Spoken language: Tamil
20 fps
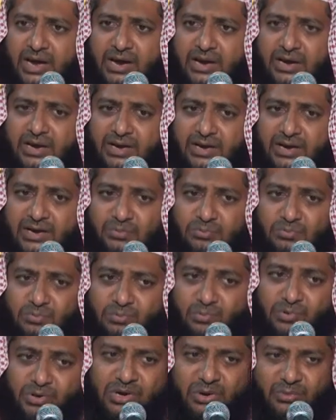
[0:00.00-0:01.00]
ஆனால்
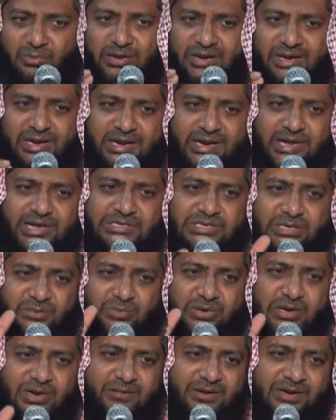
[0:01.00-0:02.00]
முடிவு
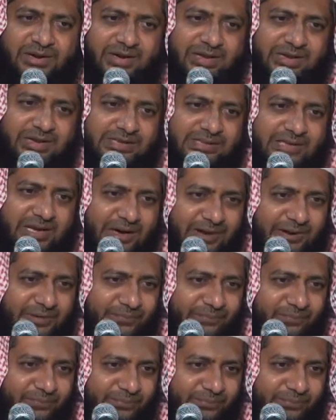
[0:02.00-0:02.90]
இரையச்சம் உள்ளவர்களுக்குத்தான்